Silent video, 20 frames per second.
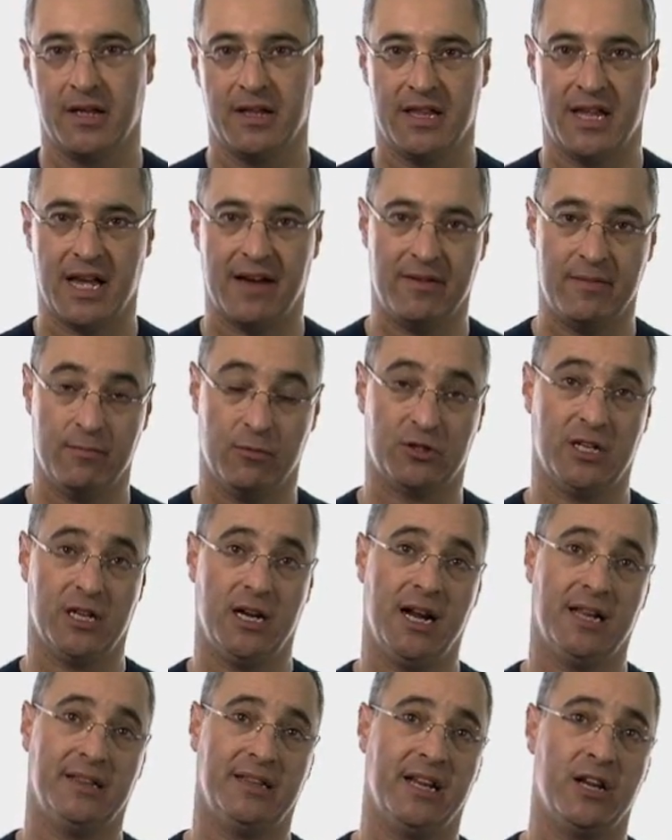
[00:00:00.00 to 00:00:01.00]
Ya vimos en
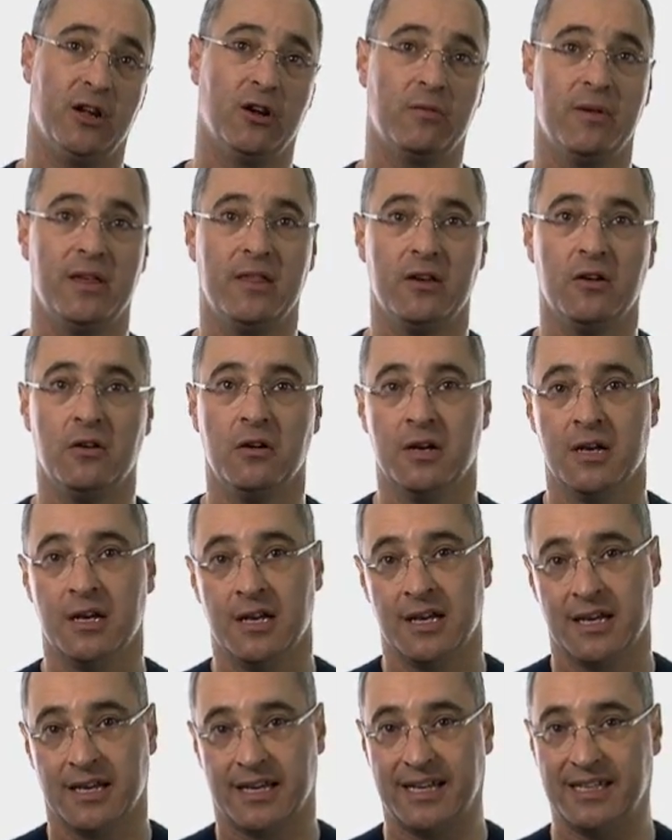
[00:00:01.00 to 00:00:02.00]
el anterior vídeo
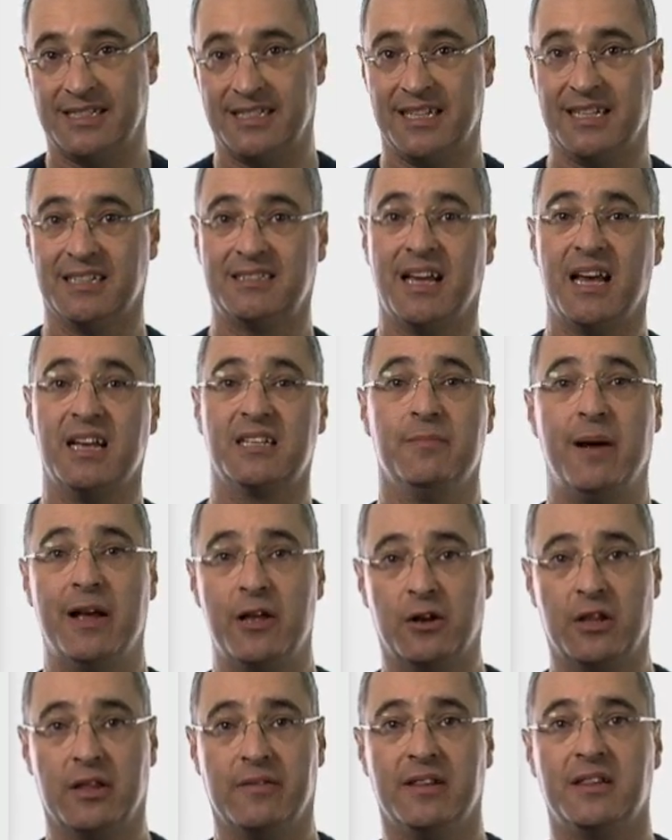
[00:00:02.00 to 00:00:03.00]
que si esta es
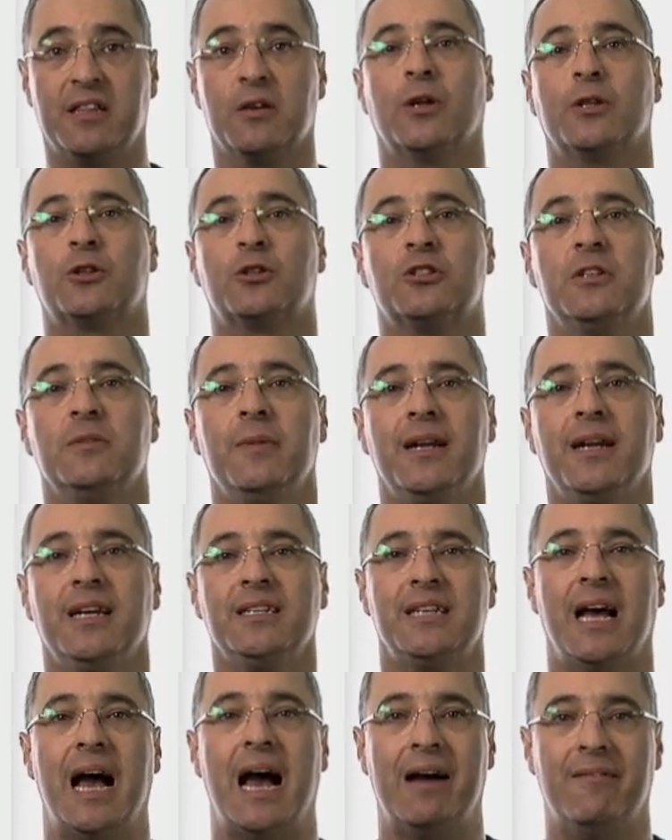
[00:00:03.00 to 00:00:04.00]
mayor de 24
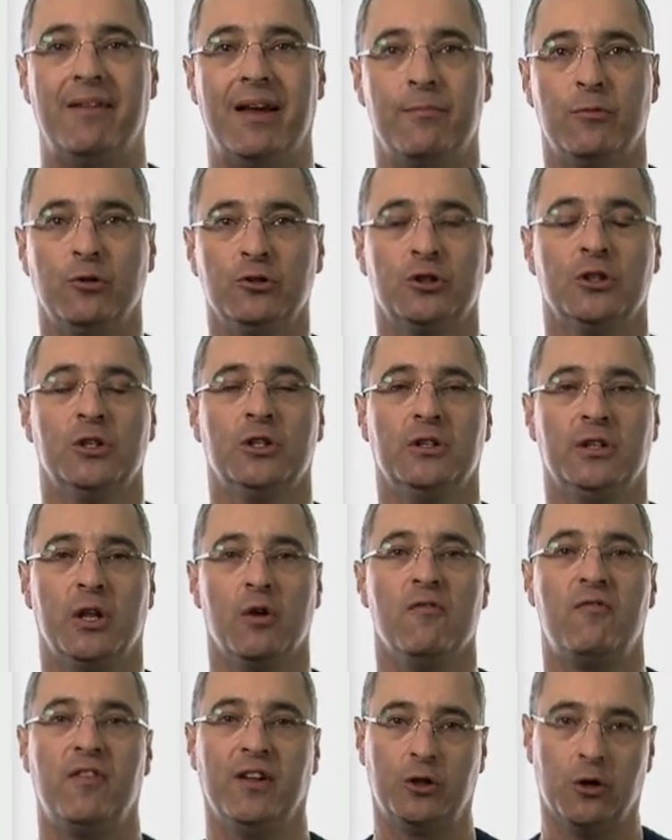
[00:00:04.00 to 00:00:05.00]
semanas, hablamos de
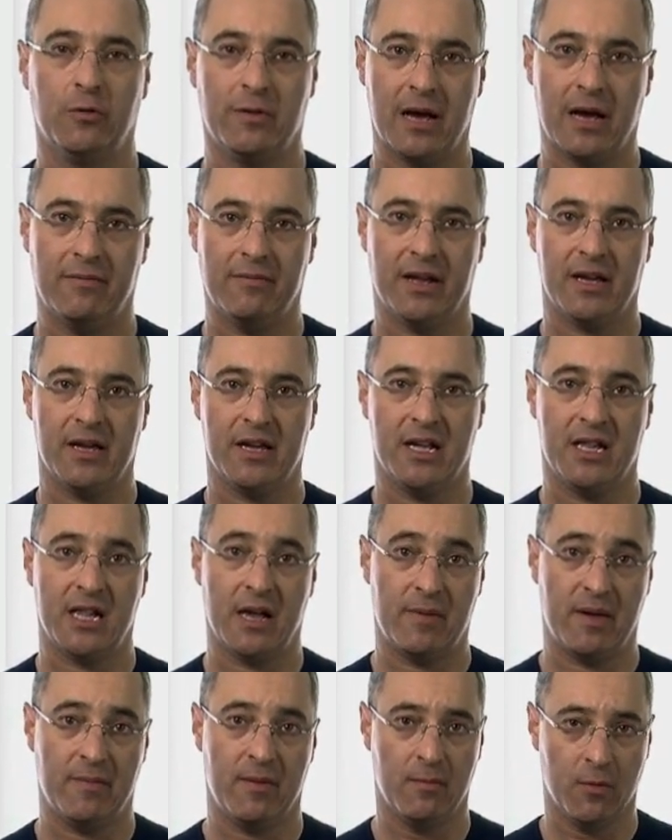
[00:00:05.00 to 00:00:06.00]
un feto viable. Y
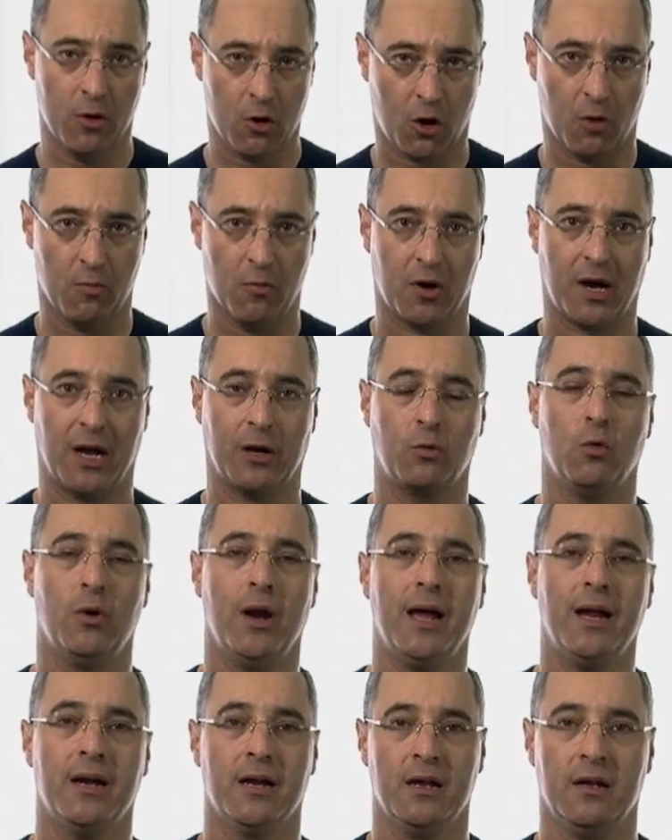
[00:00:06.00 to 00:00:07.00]
también vimos cómo
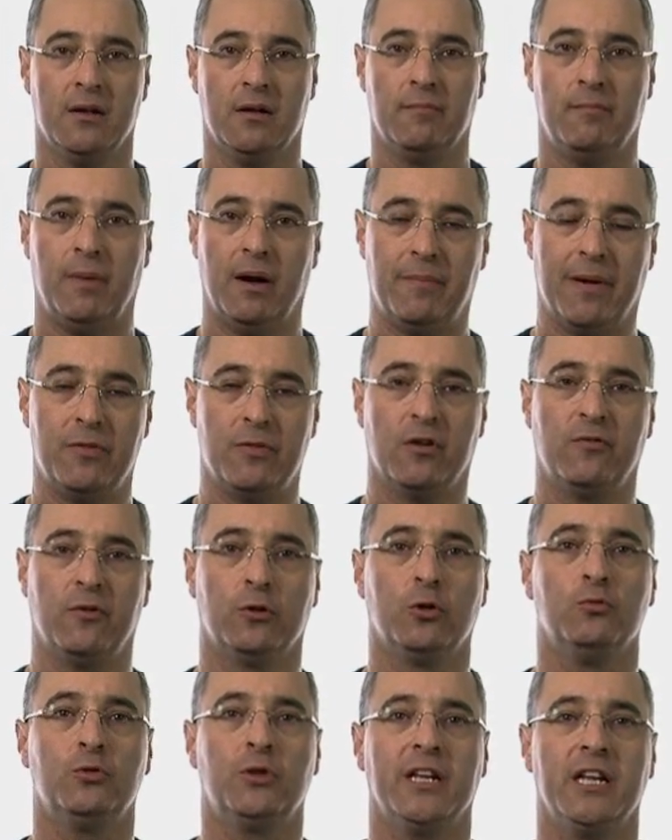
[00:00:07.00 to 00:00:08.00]
calcular, palpando el
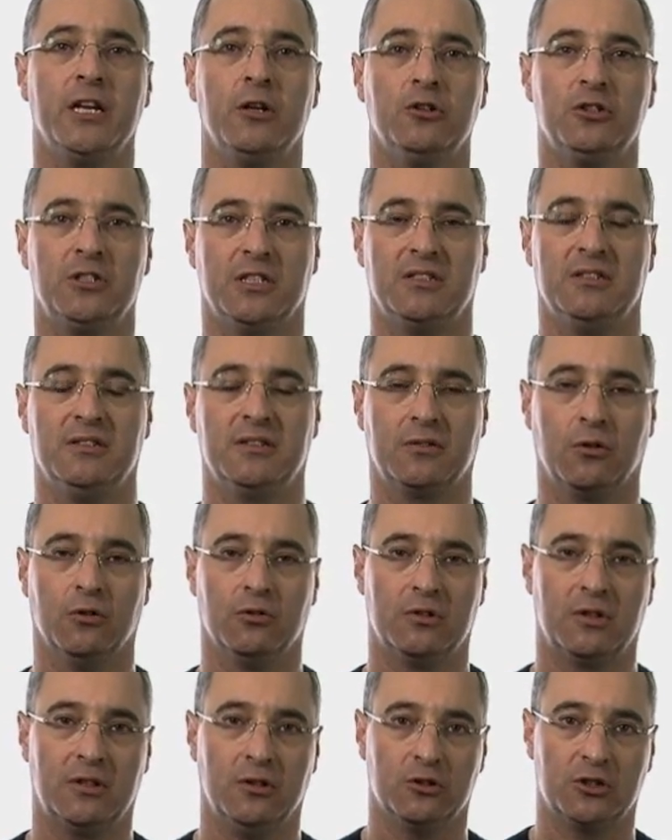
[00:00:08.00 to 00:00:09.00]
foto uterino, si
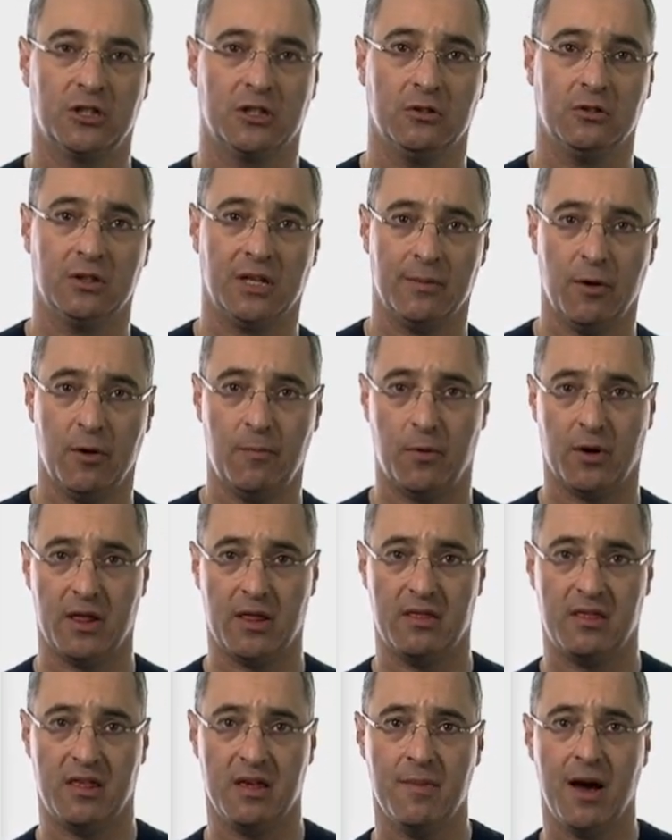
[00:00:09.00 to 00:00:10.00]
nos encontramos por
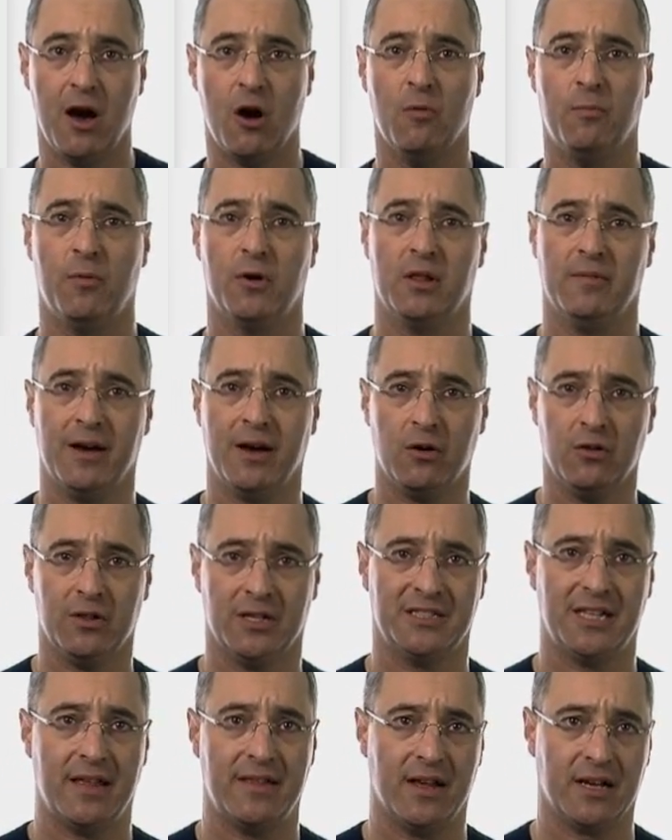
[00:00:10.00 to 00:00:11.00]
encima o por debajo de
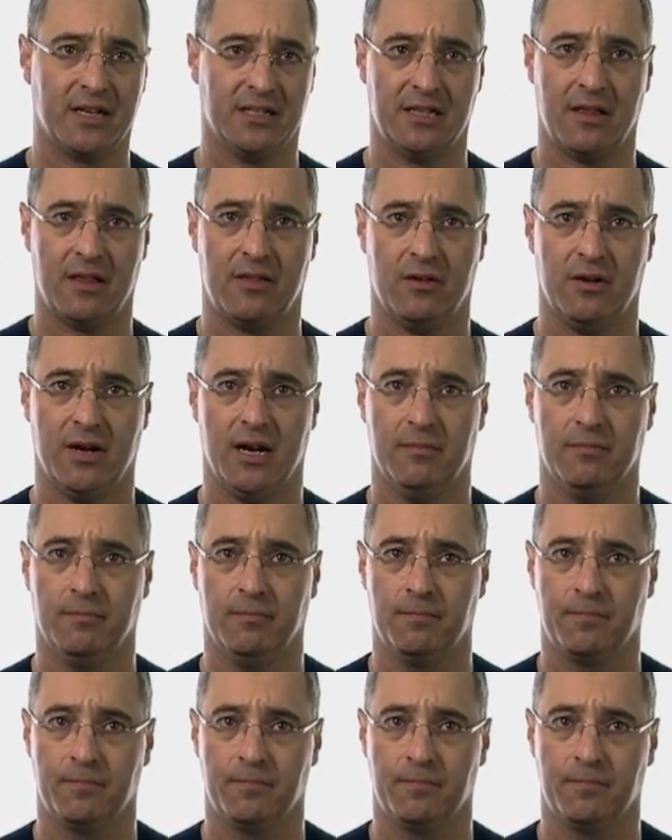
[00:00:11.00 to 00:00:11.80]
esta edad gestacional.